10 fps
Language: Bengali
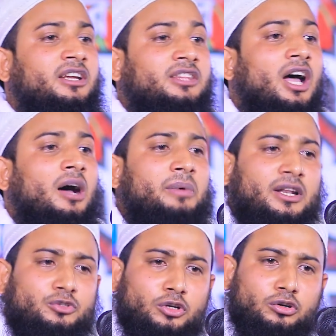
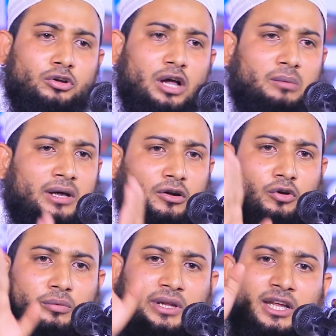কিতাবের জন্য আমার
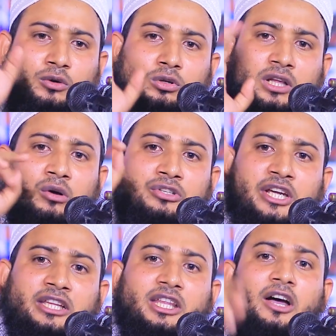নবীকে কোথাও
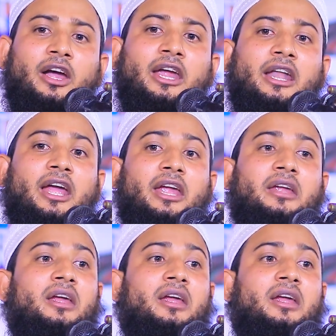যাইতে হয় নাই